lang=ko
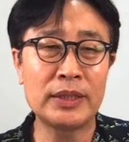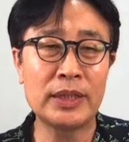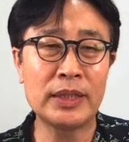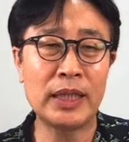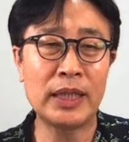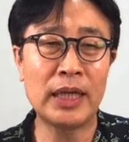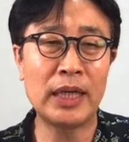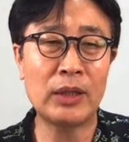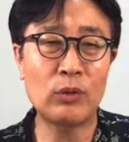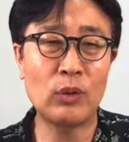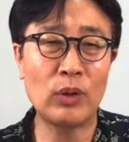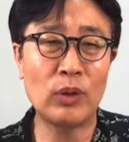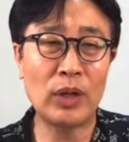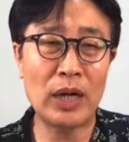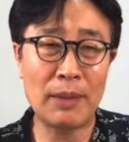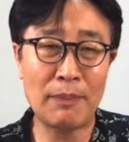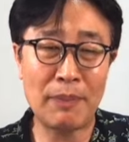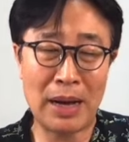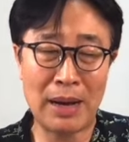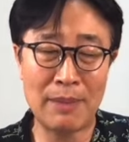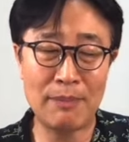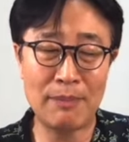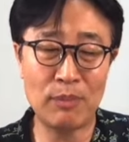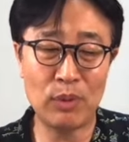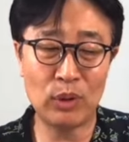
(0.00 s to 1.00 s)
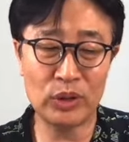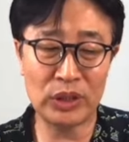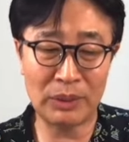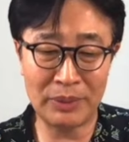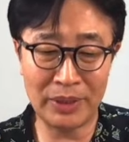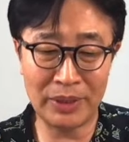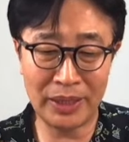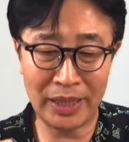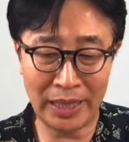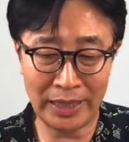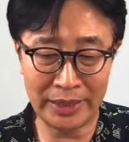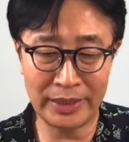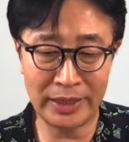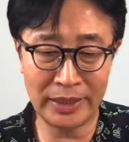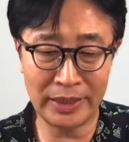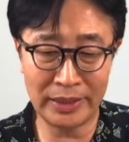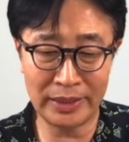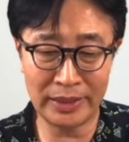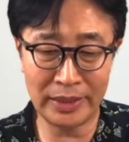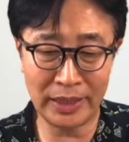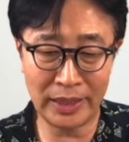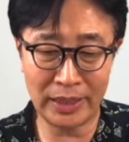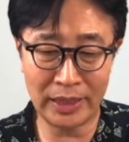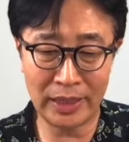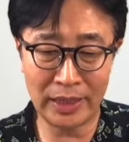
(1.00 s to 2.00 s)
사고가 반복되면 안
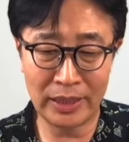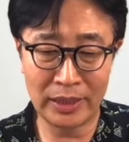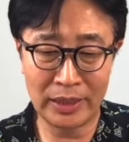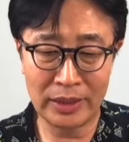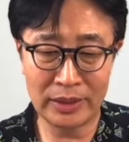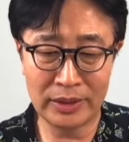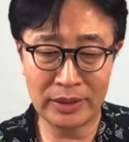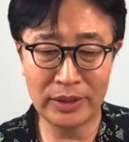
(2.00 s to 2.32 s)
된다.